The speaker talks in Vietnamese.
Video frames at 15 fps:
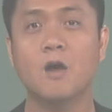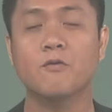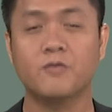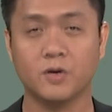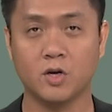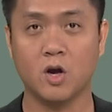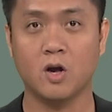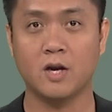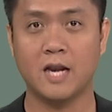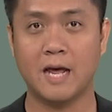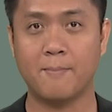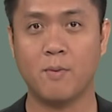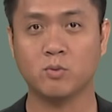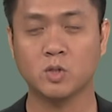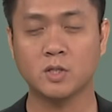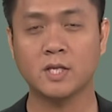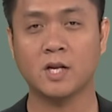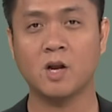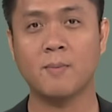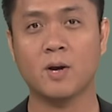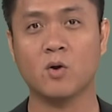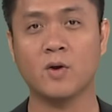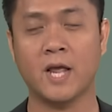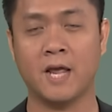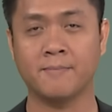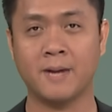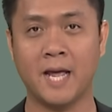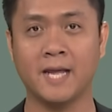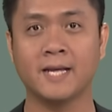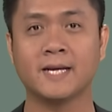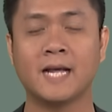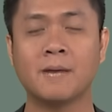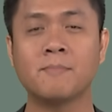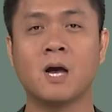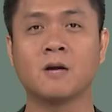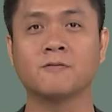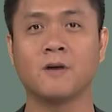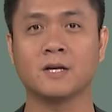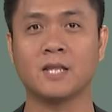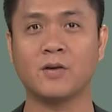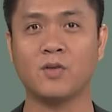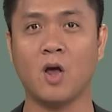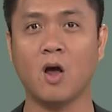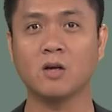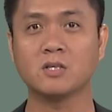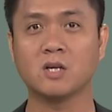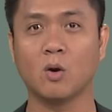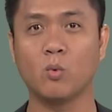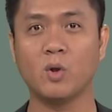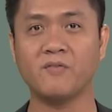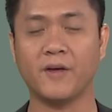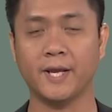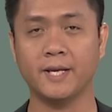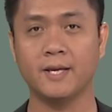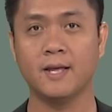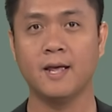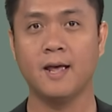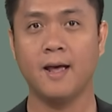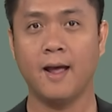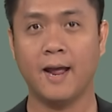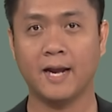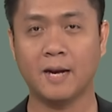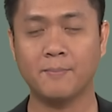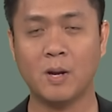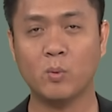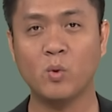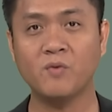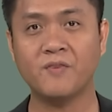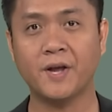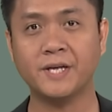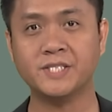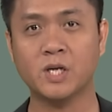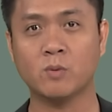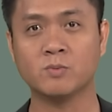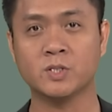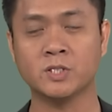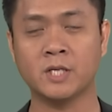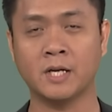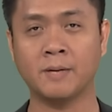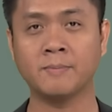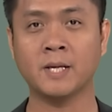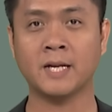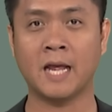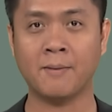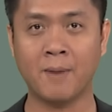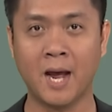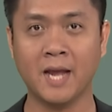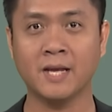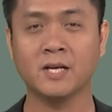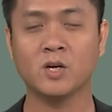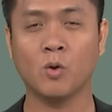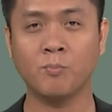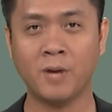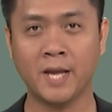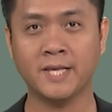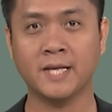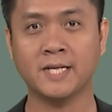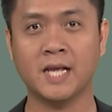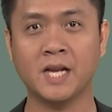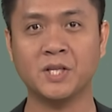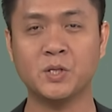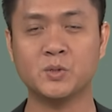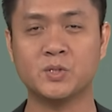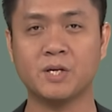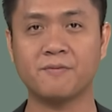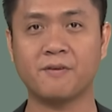Vừa rồi là một số tin nổi bật của ngày hôm nay. Cảm ơn phần theo dõi của quý vị. Hẹn gặp lại quý vị trong chương trình điểm tin ngày mai, cũng ngay trên kênh YouTube